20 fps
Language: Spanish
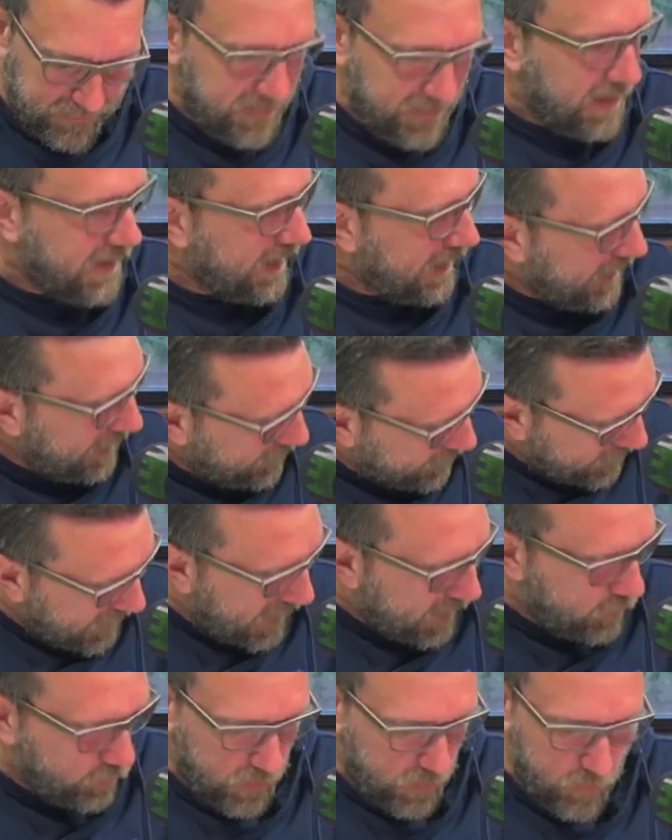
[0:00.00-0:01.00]
se
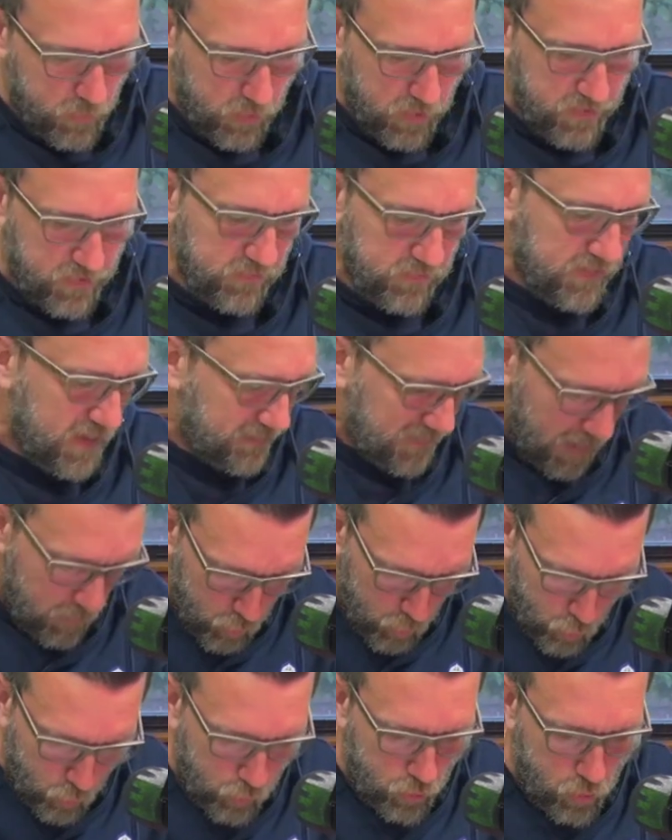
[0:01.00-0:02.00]
registraron temporadistas,
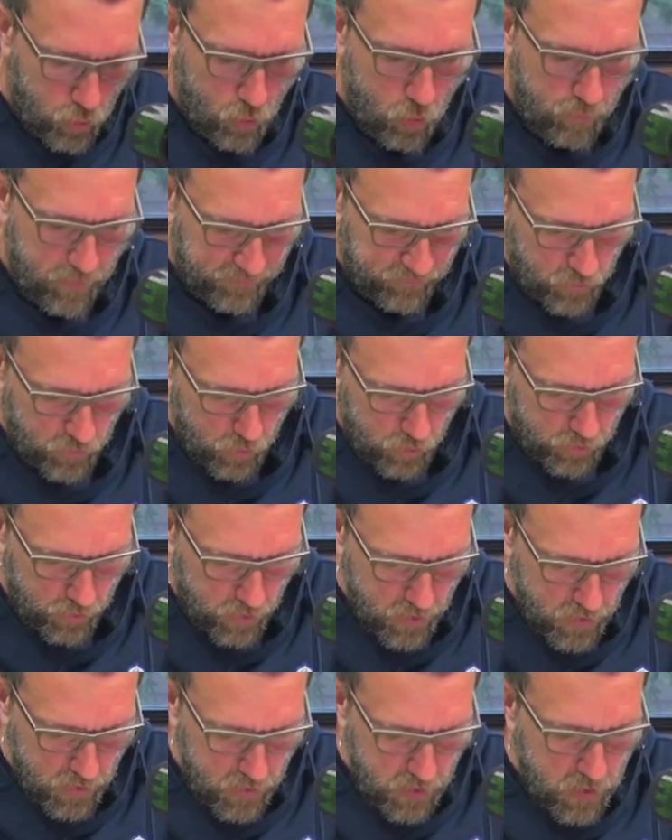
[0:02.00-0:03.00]
habló de
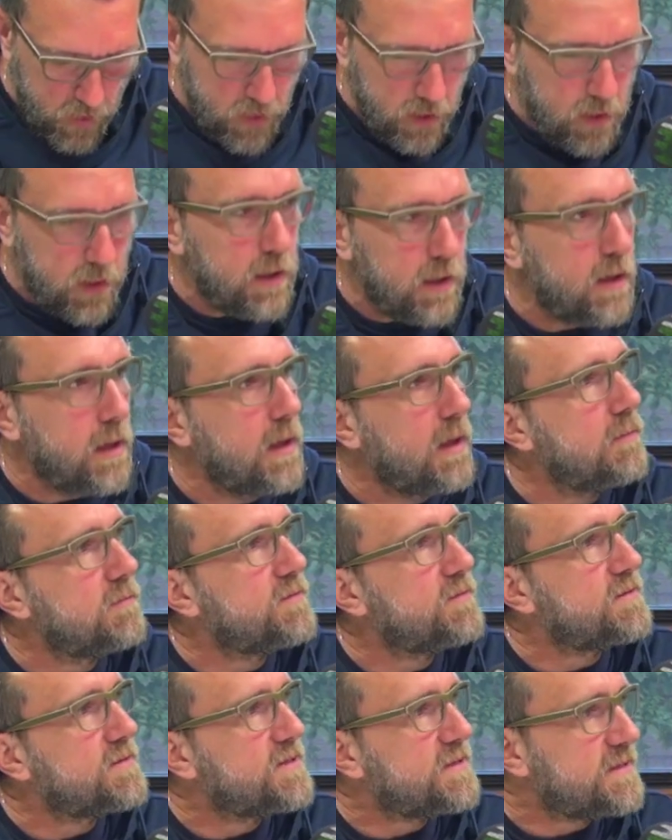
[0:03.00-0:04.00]
ocupación. Eh,
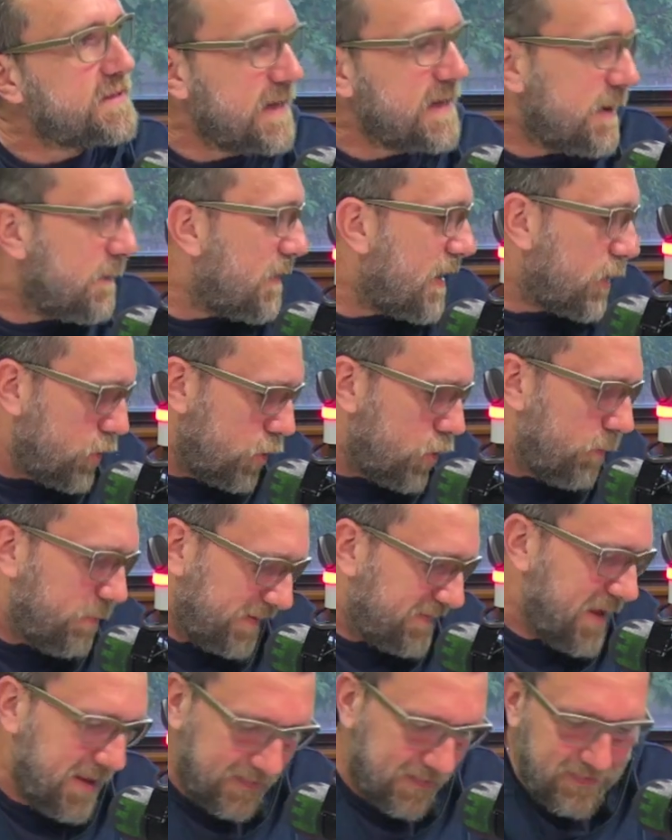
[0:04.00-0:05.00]
sin embargo, no
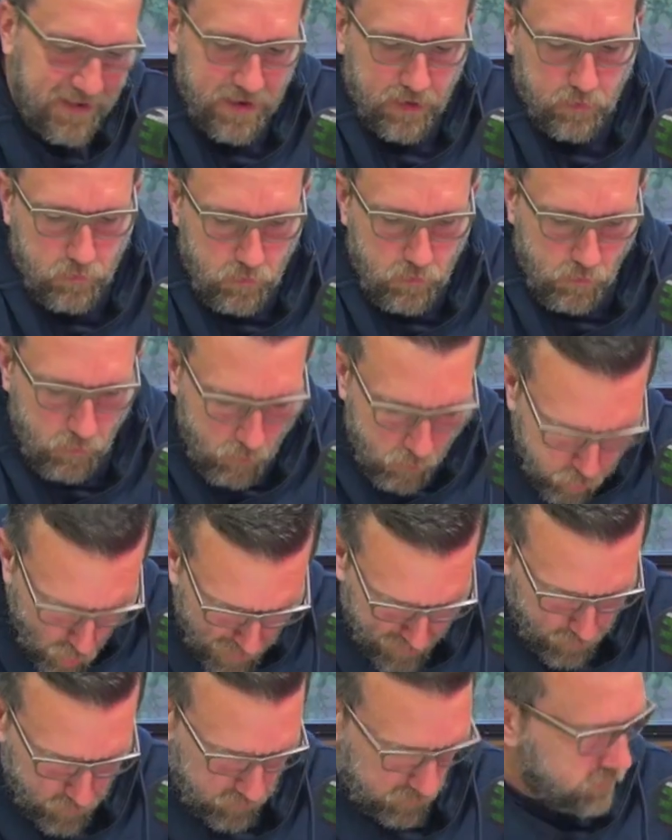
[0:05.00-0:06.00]
pasa de ser
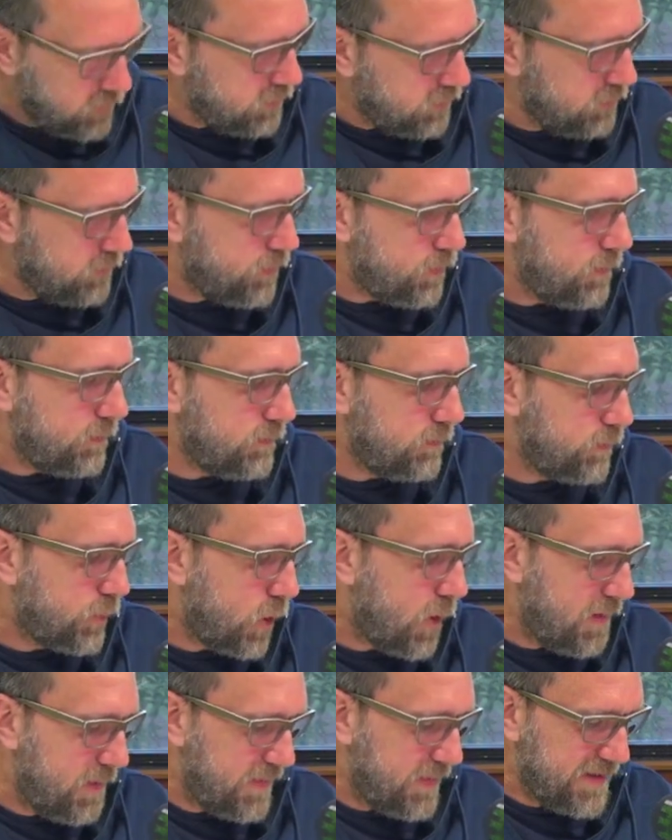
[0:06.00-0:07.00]
bueno Mm, mm,
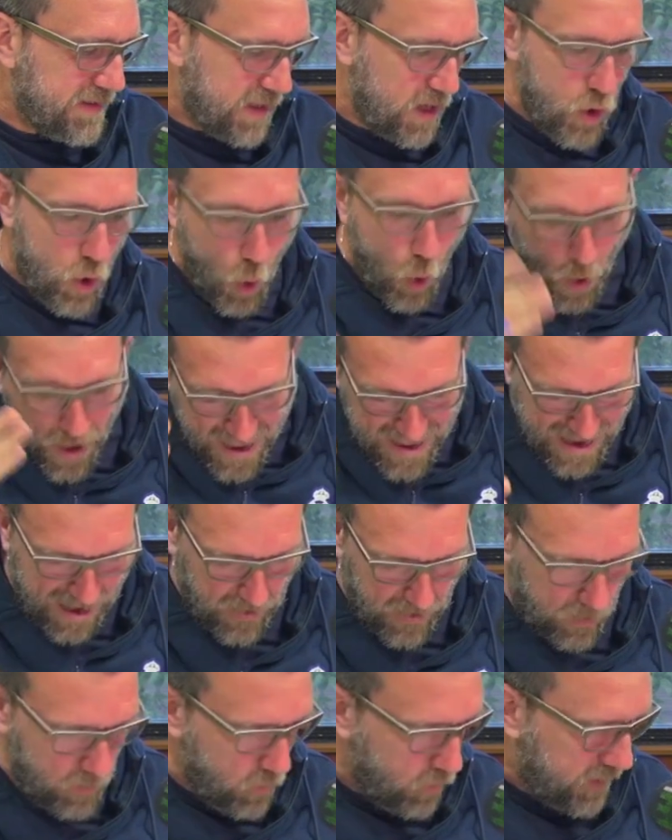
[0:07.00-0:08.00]
probablemente no
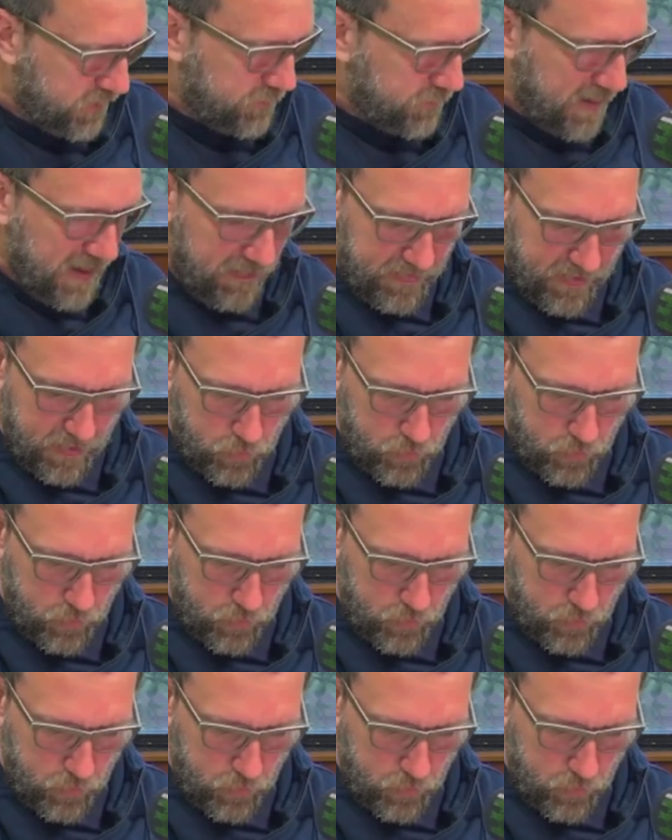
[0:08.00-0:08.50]
era lo que esperaban